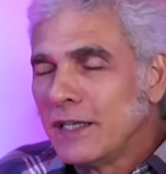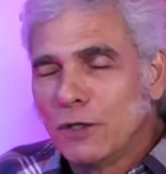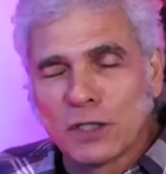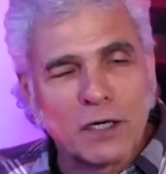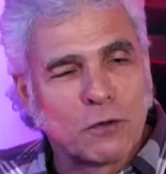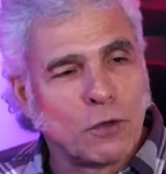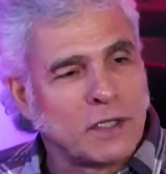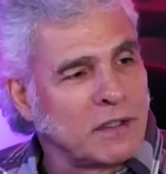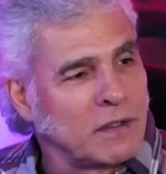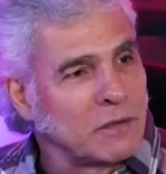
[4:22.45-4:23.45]
E outra
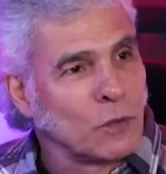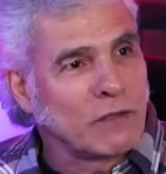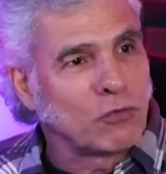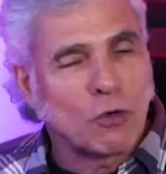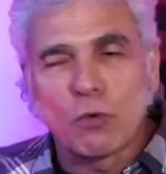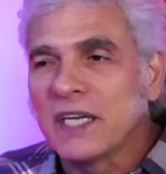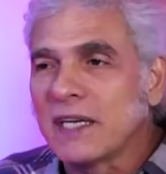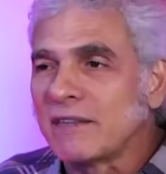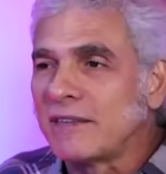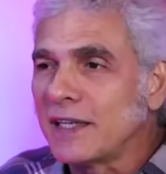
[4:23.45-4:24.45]
coisa, não é só
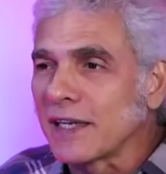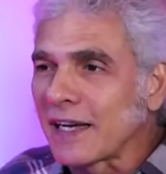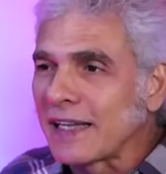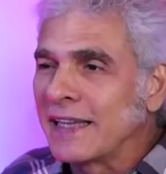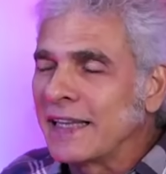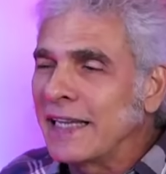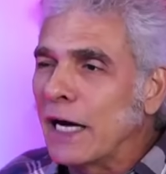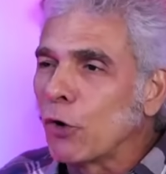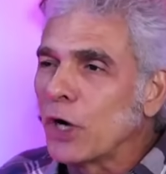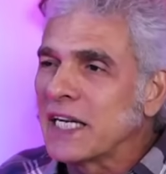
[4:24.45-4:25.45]
conhecer
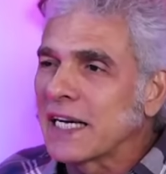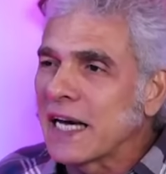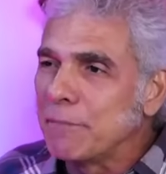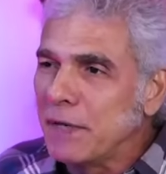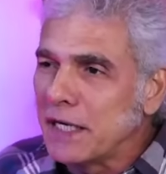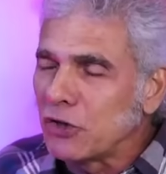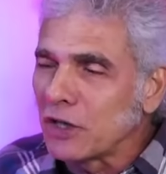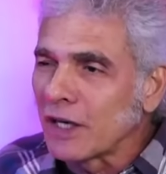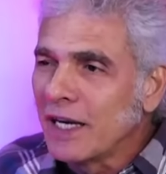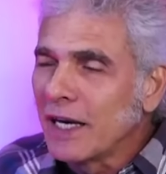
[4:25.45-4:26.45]

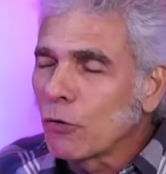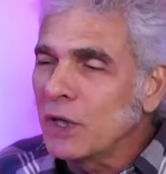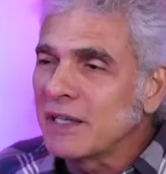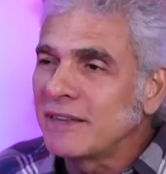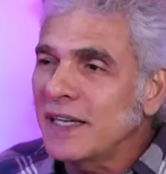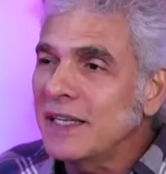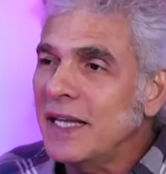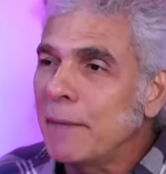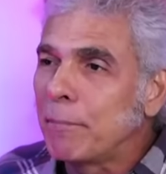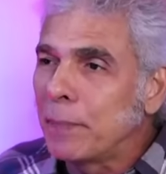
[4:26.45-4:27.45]
teoricamente, conhecer
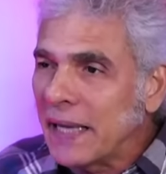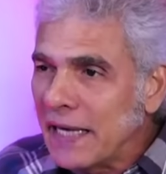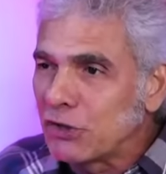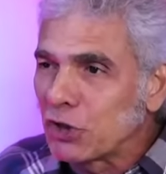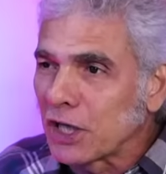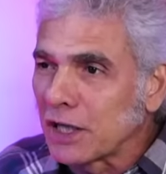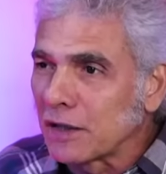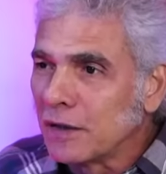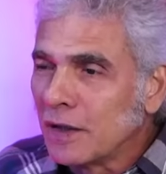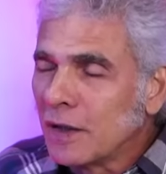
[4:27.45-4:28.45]
na
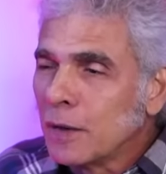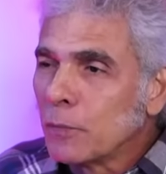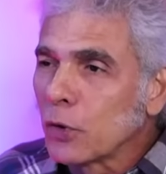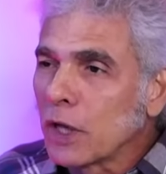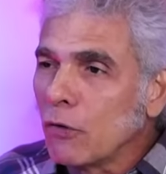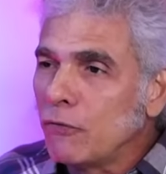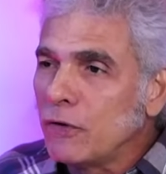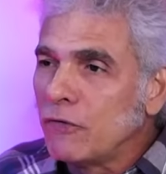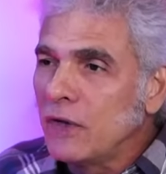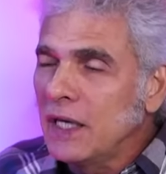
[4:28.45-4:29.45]
prática, porque eu
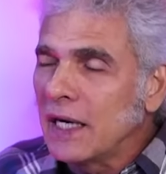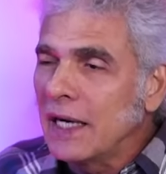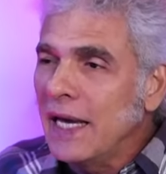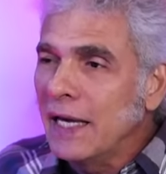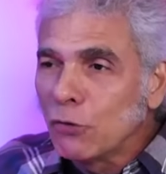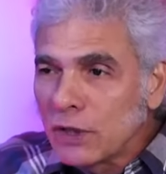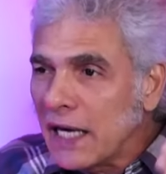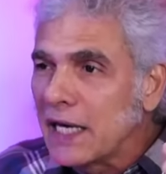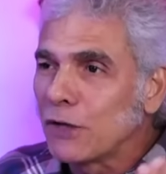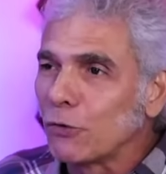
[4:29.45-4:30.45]
vivia é no
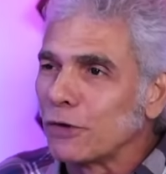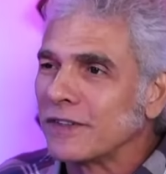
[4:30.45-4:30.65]
terreno.